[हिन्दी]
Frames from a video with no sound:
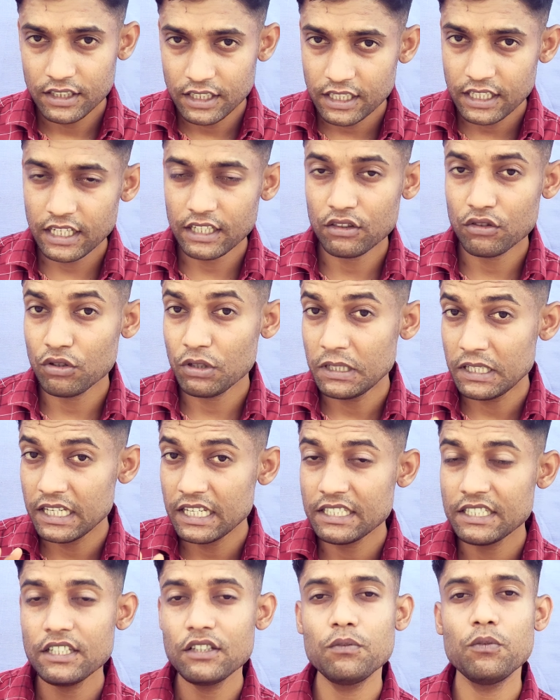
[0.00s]
ठीक है तो
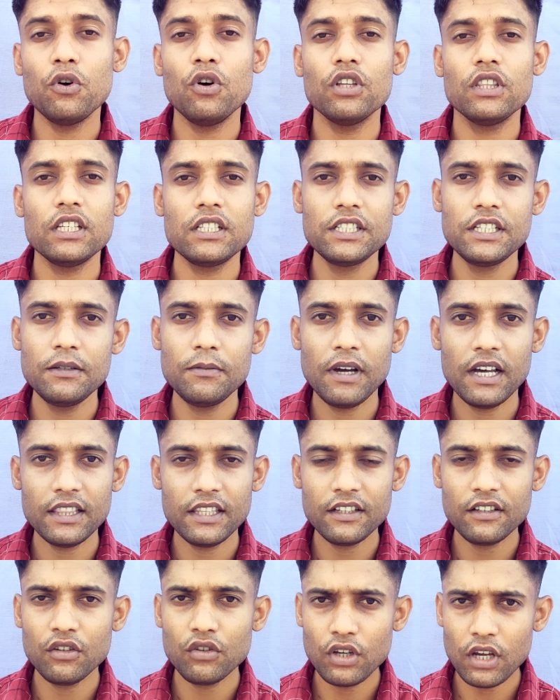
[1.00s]
ये चीज़ बहुत अच्छी
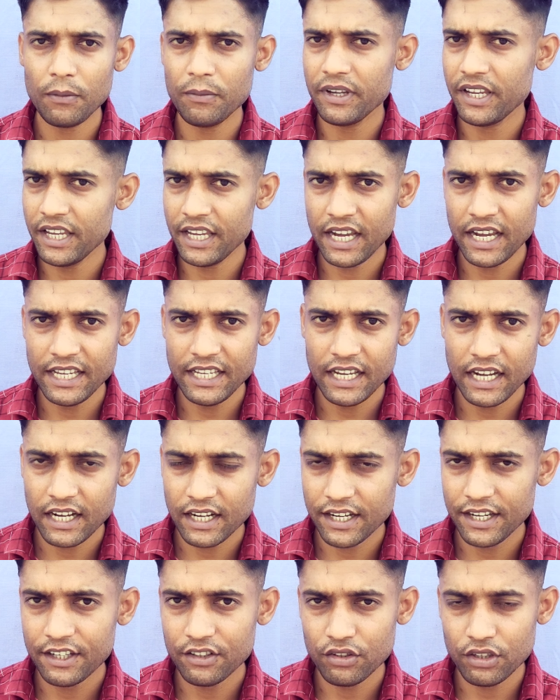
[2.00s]
बात है क्योंकि अब ए
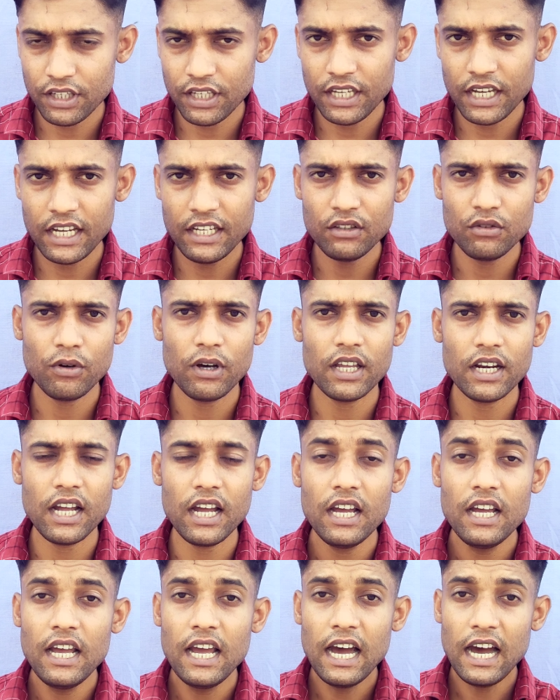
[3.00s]
आ गया तो ए
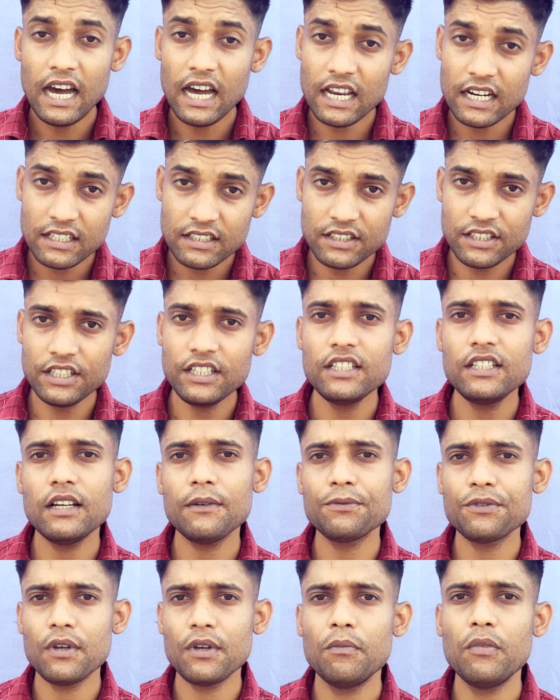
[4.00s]
द्वारा हर चीज़
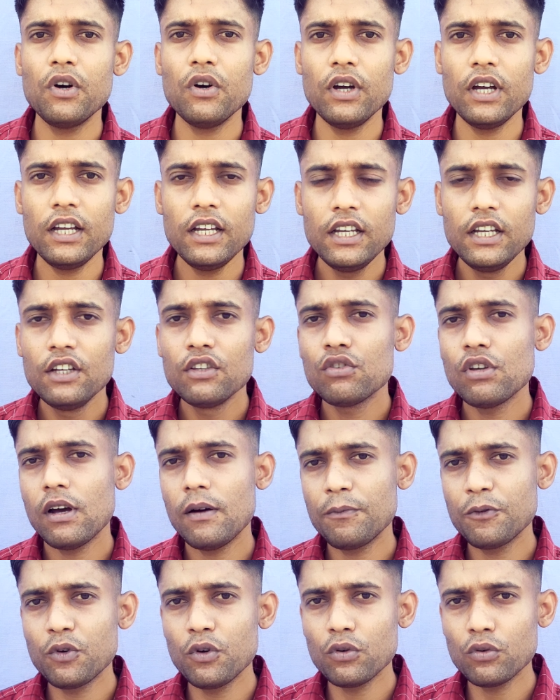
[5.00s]
अब संभव है तो
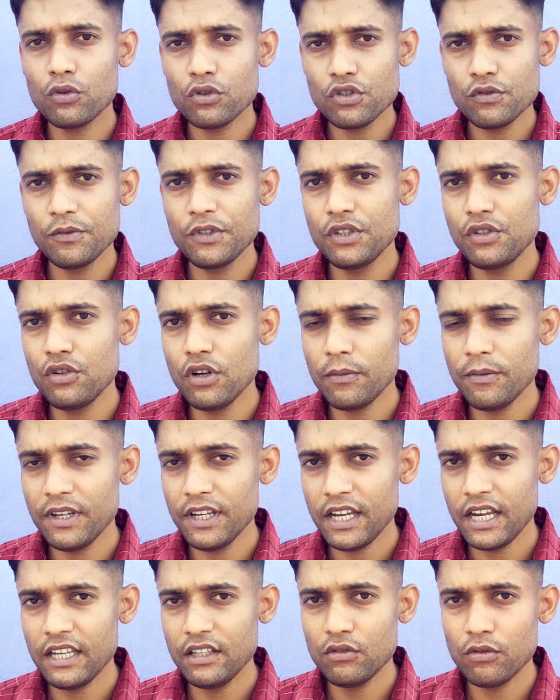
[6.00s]
आपको कुछ वीडियो अब
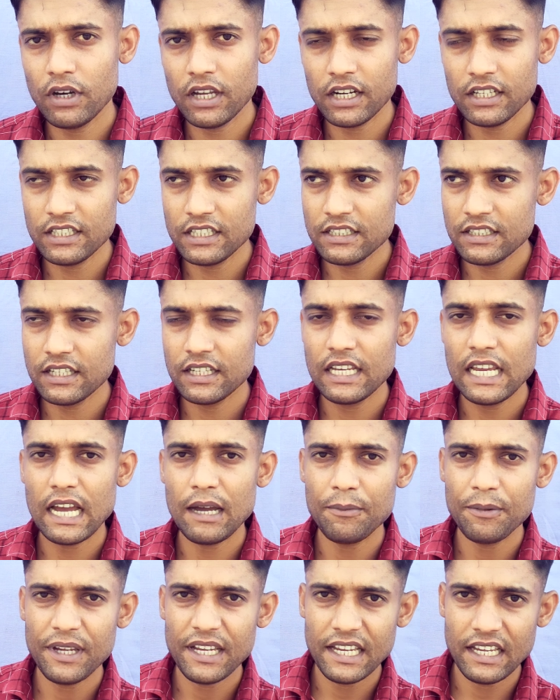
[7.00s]
ए द्वारा जिससे कि
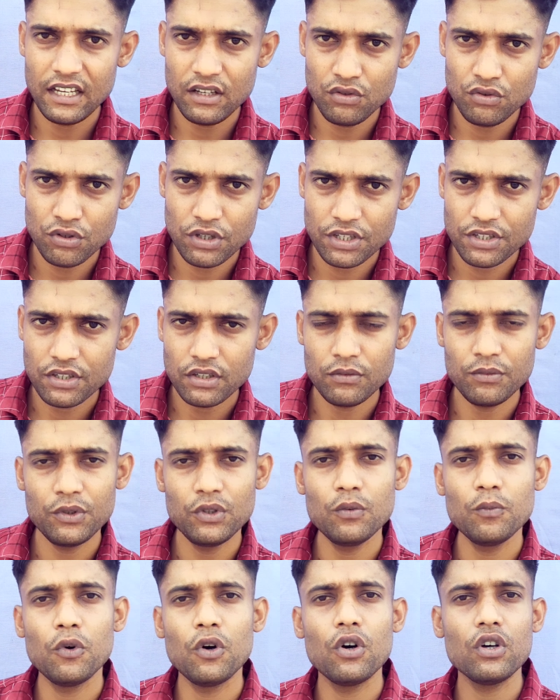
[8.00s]
आप एक एजुकेशनल
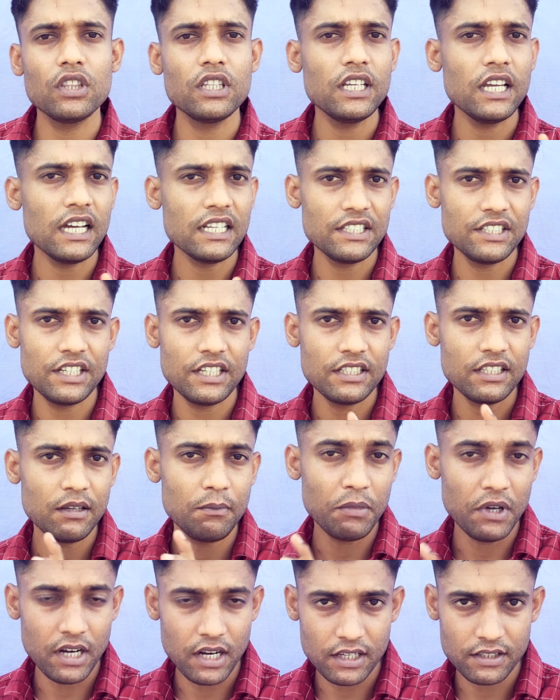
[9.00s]
वीडियो बहुत ही अच्छे
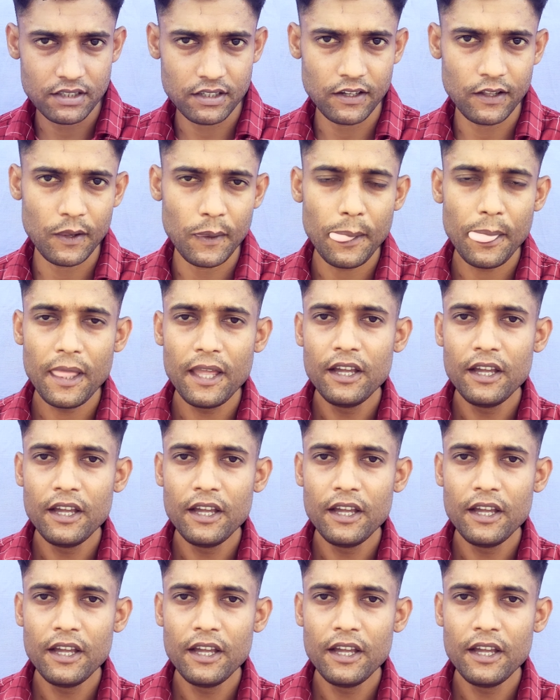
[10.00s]
से बना सकें